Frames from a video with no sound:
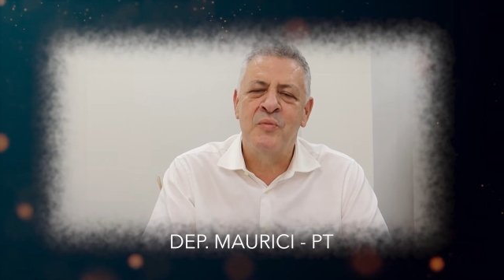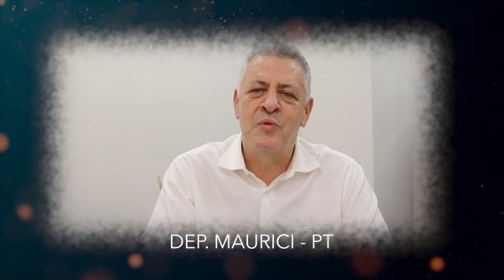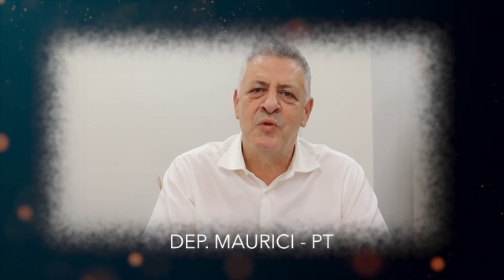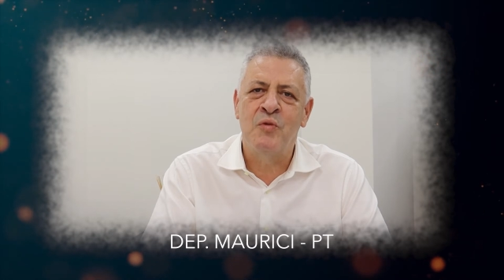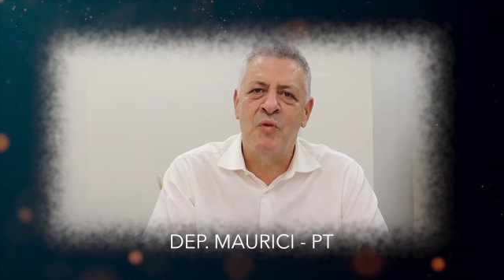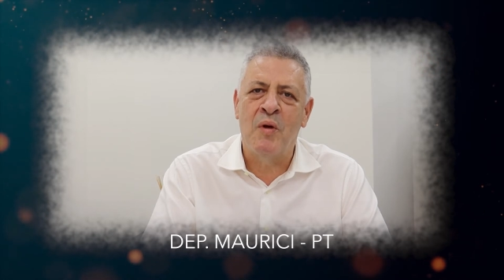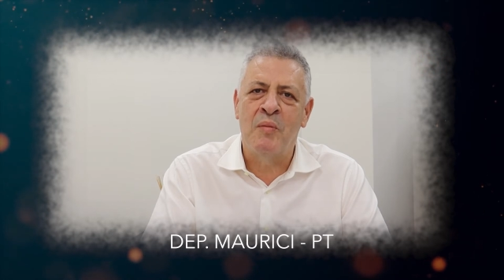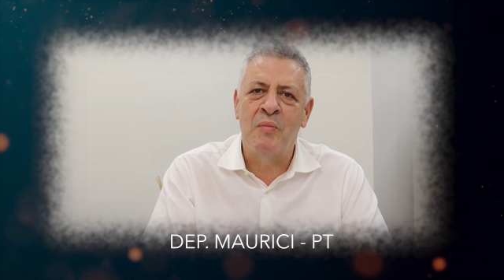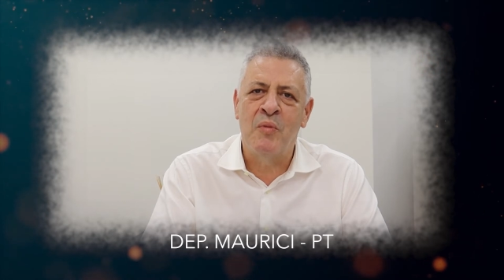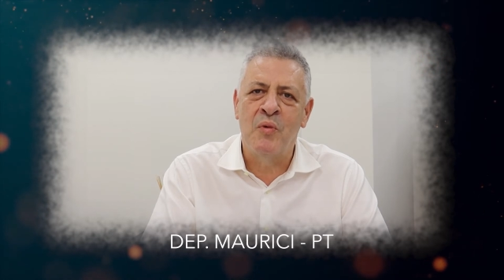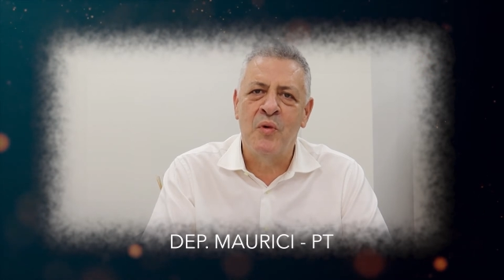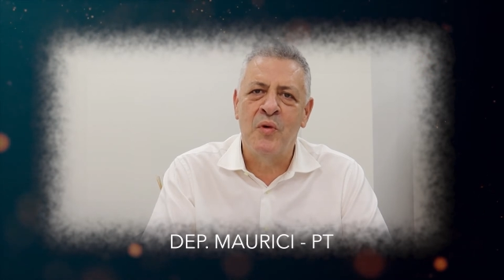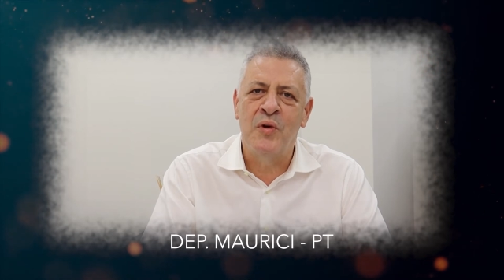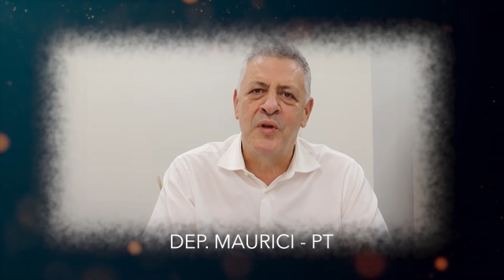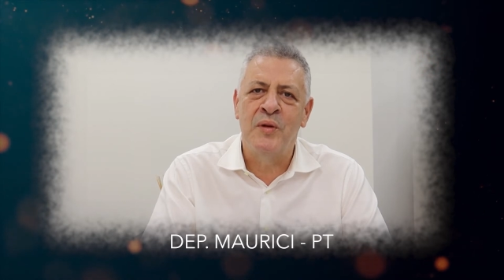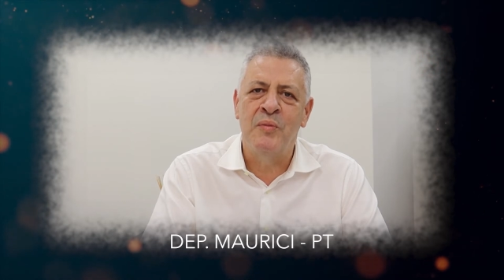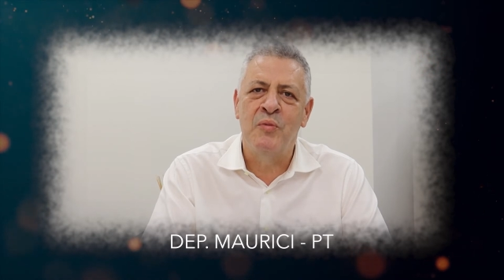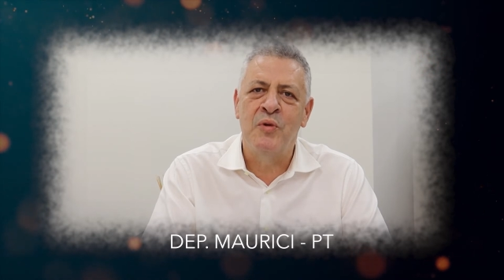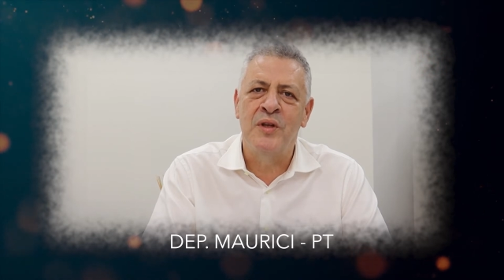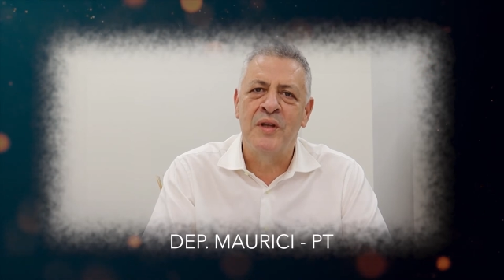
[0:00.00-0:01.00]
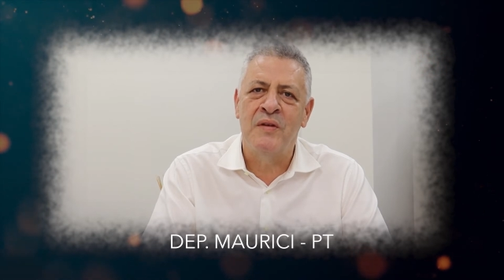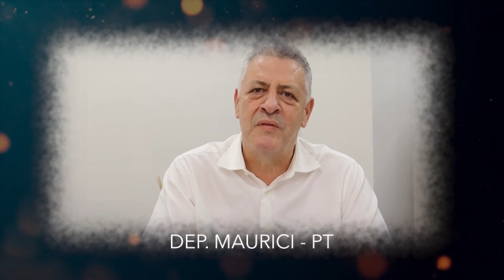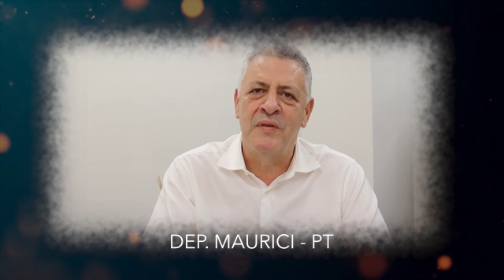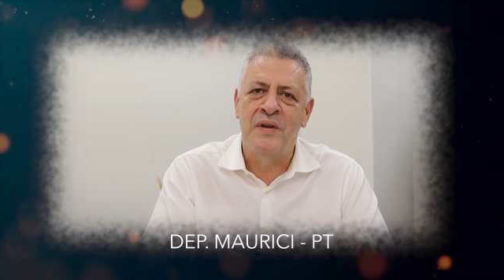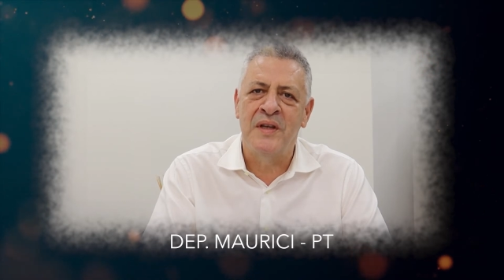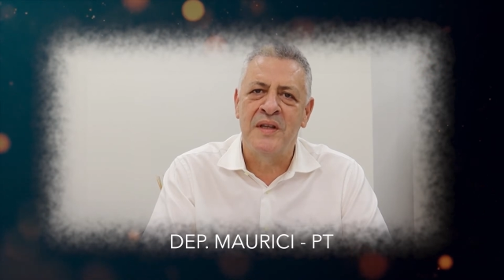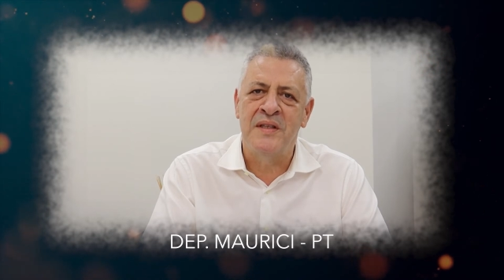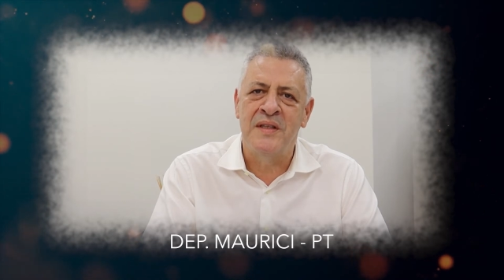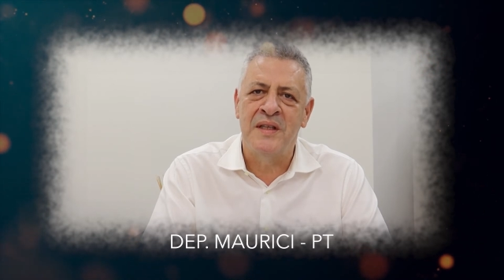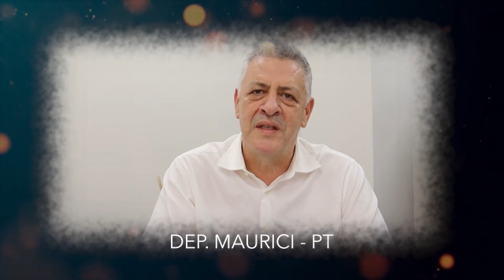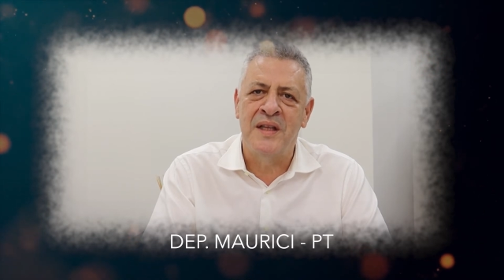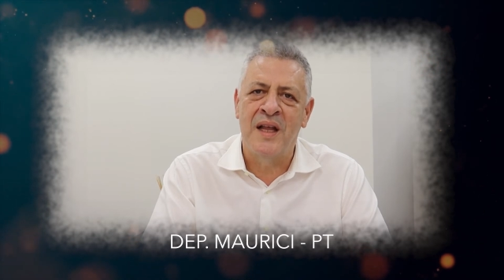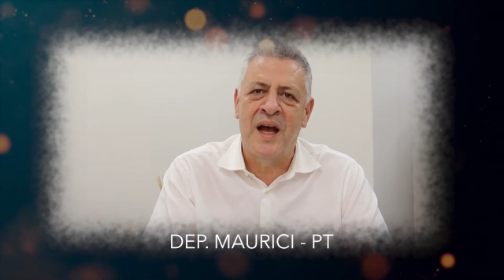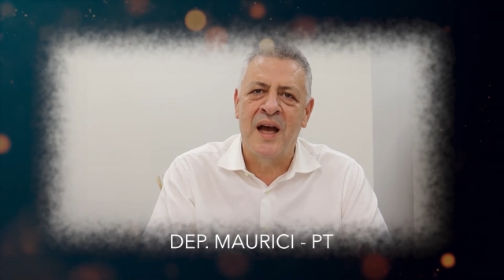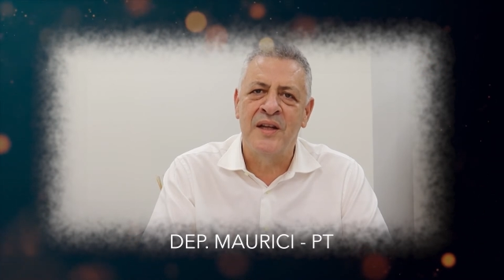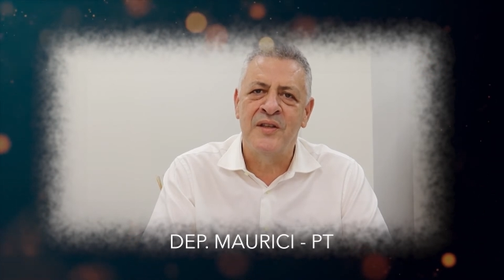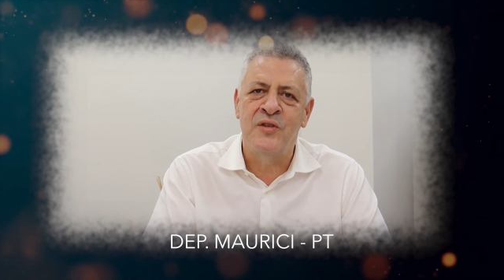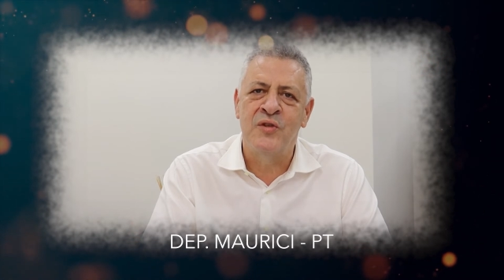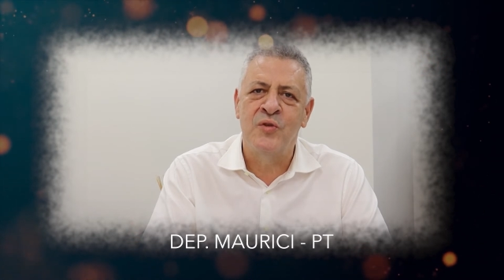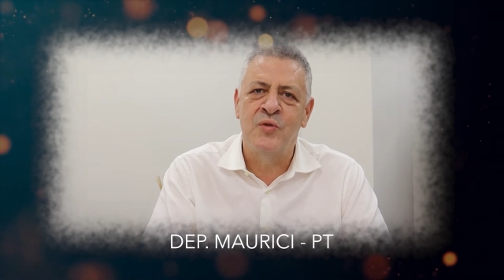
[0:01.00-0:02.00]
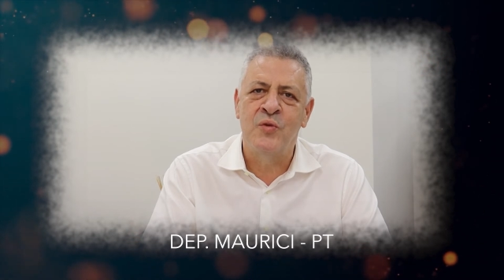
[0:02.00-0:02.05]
muito amor e muita felicidade